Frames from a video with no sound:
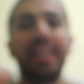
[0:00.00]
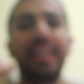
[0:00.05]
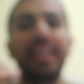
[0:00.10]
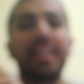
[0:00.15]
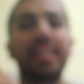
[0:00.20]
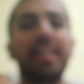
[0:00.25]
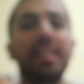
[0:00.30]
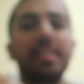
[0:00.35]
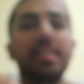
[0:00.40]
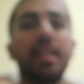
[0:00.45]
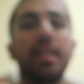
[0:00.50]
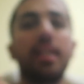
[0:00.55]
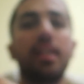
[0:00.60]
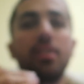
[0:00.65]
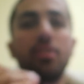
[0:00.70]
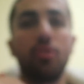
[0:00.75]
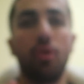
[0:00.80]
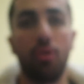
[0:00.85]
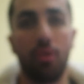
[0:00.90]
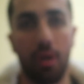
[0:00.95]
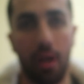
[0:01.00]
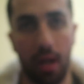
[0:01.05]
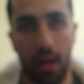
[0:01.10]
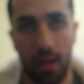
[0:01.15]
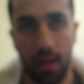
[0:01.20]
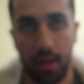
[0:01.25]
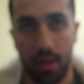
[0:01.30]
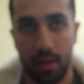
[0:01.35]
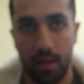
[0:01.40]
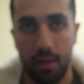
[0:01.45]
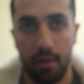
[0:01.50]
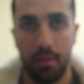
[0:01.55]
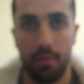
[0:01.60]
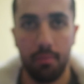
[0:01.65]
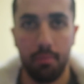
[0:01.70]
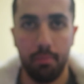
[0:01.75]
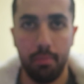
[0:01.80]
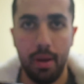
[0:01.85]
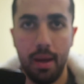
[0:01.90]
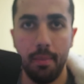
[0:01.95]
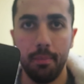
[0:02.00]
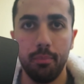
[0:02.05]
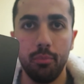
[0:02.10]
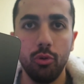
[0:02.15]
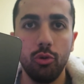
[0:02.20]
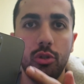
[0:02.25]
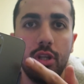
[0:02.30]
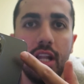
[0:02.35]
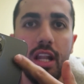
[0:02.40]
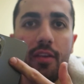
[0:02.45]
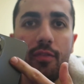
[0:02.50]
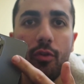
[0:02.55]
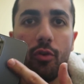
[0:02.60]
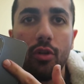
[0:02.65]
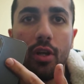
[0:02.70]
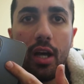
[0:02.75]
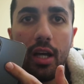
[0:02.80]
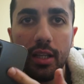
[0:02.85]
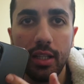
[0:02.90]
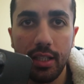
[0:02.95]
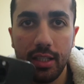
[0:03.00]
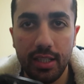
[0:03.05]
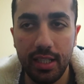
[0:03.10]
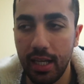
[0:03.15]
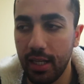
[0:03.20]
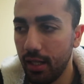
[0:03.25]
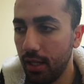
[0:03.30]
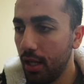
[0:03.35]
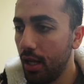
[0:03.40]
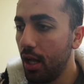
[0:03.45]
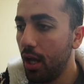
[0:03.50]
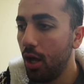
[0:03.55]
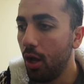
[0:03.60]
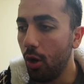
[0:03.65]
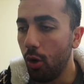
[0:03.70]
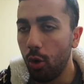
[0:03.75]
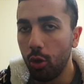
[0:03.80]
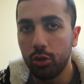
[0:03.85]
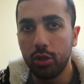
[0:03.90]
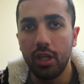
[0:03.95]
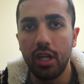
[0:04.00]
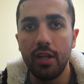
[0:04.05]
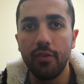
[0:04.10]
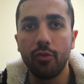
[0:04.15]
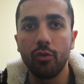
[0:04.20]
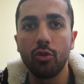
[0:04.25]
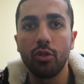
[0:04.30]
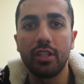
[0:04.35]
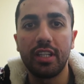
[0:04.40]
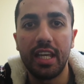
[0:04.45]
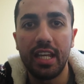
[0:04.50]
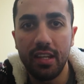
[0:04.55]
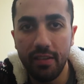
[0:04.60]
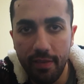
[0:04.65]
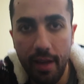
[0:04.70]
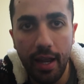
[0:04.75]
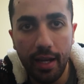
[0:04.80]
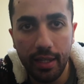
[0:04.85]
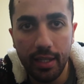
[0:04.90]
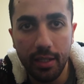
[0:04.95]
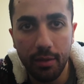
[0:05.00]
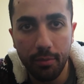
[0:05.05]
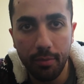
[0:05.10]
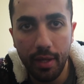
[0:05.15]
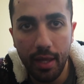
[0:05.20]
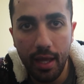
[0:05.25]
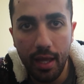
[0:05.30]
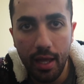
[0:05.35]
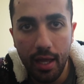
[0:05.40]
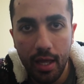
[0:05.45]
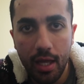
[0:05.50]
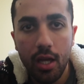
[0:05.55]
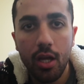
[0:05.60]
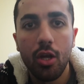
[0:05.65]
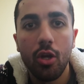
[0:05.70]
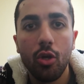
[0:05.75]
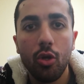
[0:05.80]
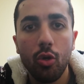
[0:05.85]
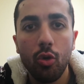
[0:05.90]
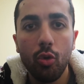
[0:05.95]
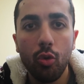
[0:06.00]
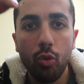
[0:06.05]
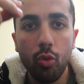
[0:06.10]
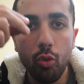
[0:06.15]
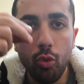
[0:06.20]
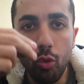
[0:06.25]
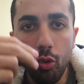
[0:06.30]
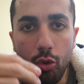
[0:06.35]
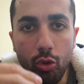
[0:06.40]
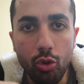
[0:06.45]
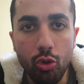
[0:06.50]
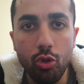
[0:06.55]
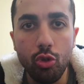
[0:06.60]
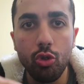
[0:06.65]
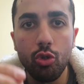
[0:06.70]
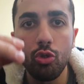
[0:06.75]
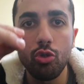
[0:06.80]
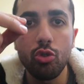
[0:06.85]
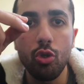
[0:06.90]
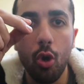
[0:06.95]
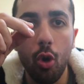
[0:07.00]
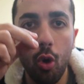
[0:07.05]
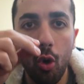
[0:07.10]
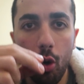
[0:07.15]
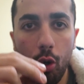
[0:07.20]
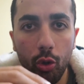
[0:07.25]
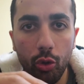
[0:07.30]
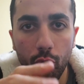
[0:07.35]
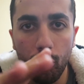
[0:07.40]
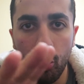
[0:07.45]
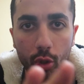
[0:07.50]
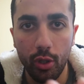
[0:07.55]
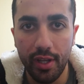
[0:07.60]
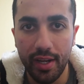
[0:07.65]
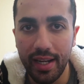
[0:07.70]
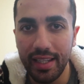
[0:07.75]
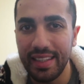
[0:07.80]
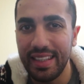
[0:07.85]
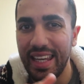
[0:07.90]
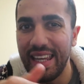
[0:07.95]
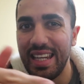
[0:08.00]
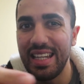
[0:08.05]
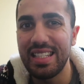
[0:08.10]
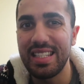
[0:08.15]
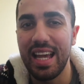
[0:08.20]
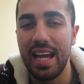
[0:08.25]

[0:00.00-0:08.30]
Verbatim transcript: 2 sene sonra ben bu telefonu alırken o telefonu geri verdiğimde 310 dolara geri